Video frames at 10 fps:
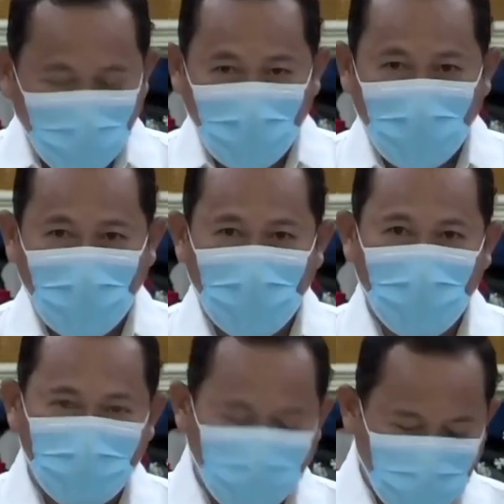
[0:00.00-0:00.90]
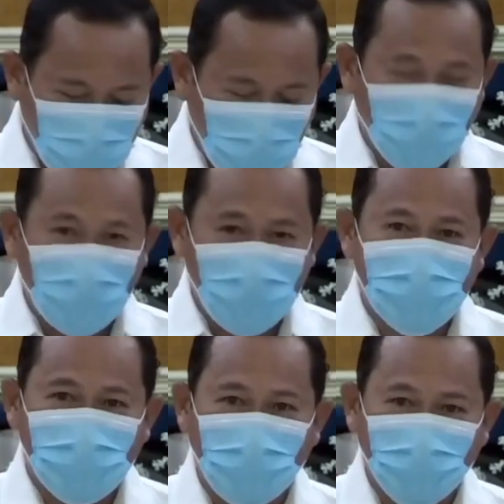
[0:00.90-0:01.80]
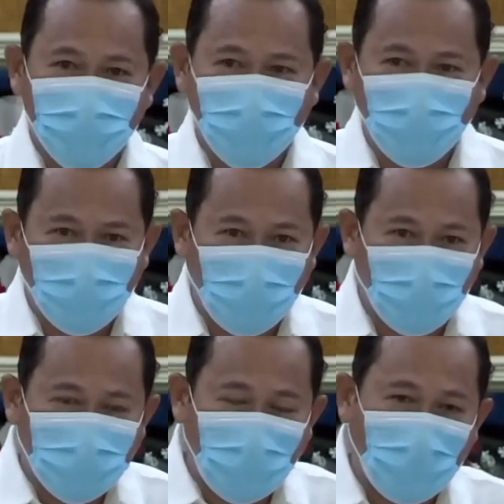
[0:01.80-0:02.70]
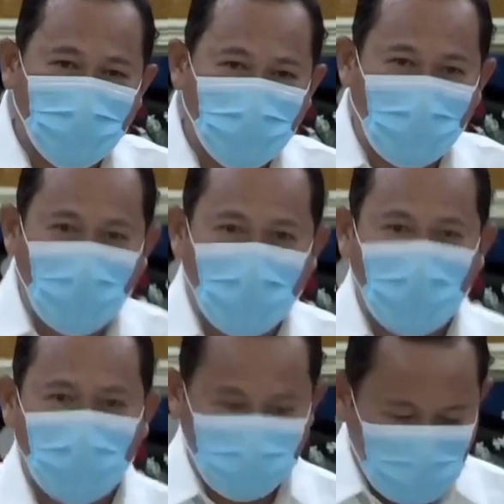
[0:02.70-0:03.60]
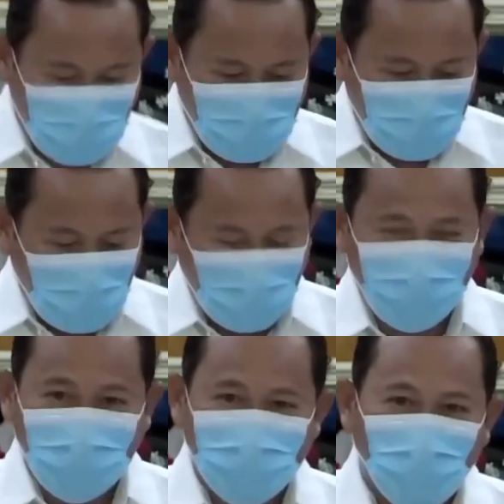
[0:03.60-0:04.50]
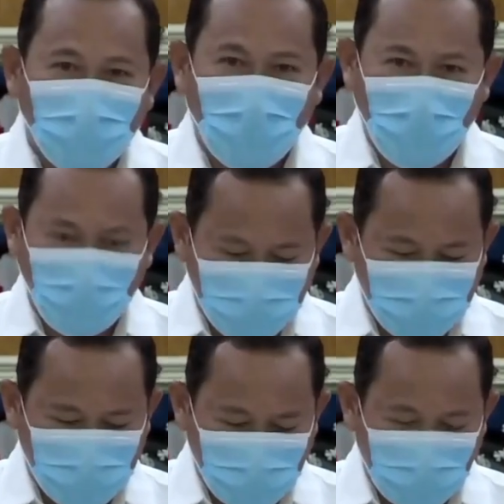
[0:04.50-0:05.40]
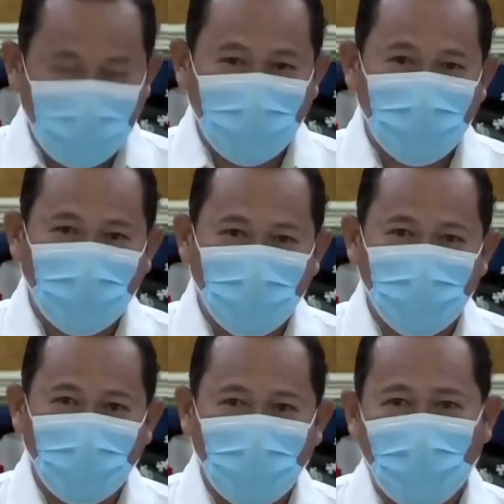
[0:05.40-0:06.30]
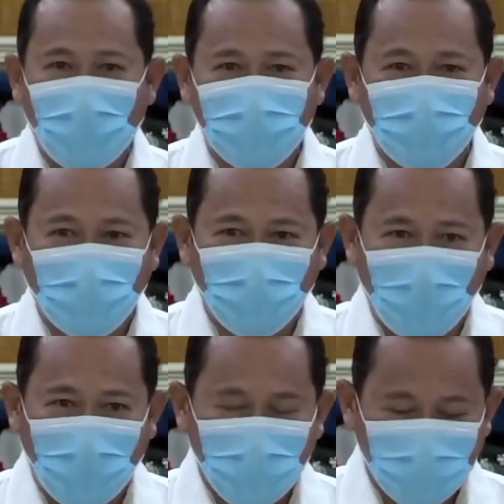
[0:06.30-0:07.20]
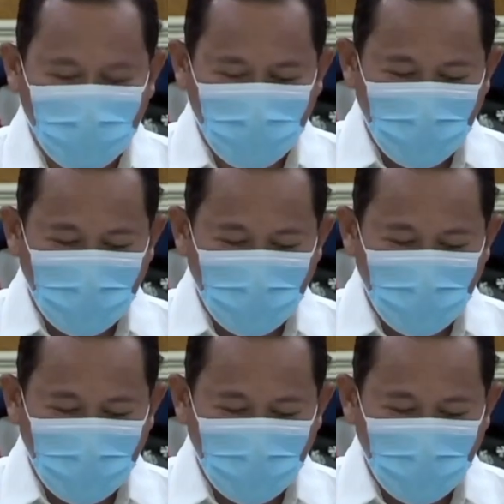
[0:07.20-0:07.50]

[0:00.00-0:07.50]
nga mga viewers sa YouTube og sa atong uh, ah, uh, Facebook lives nga diin karon nga naa sa panimalay